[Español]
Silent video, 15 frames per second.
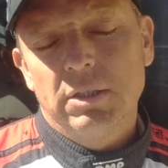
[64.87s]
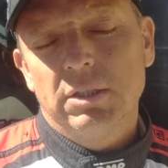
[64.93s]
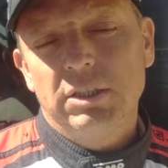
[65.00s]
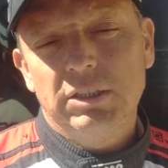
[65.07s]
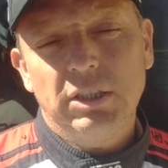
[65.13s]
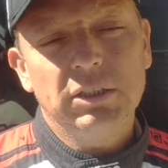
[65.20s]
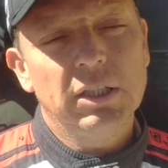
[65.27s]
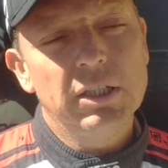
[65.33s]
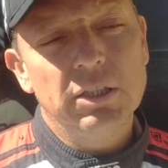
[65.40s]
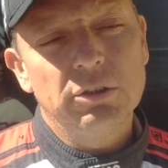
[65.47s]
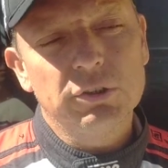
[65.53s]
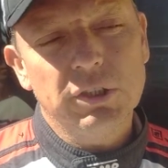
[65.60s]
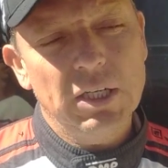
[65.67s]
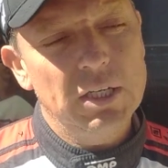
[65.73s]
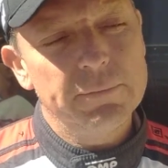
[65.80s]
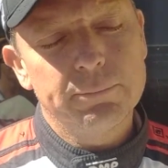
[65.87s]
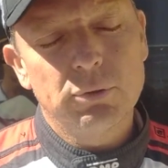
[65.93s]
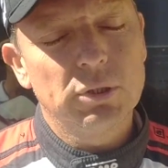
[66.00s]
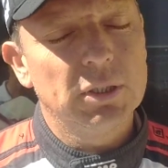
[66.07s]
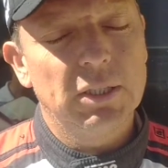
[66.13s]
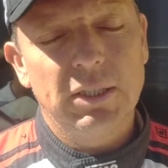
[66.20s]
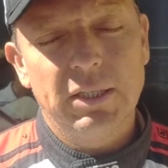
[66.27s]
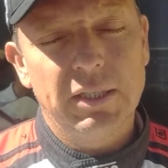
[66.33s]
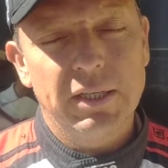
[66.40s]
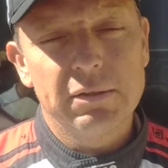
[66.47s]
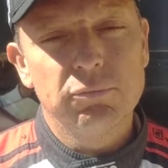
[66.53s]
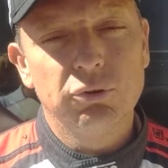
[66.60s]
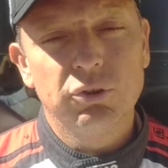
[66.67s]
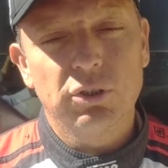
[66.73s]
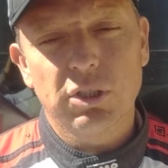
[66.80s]
Y ya te digo, salen porque hay
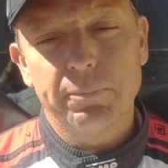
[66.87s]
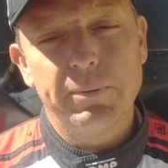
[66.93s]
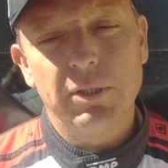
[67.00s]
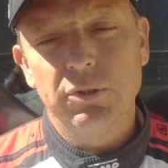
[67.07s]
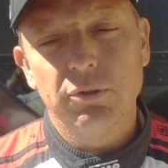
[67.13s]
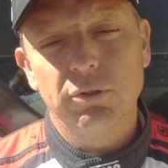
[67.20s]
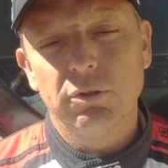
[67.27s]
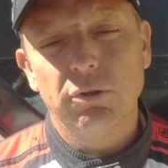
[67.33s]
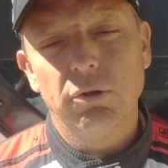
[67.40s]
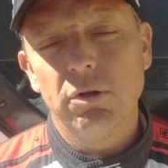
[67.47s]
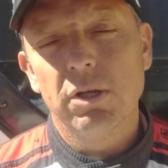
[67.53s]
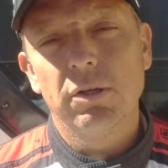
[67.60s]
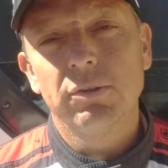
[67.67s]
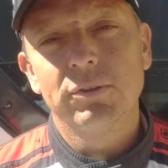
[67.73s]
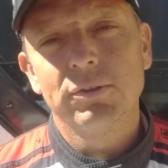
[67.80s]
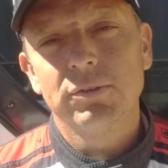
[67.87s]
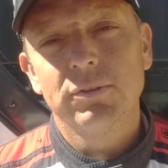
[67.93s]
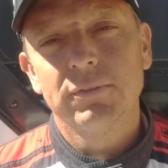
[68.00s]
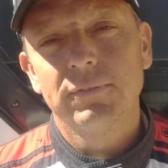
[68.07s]
mucho respeto de los dos lados.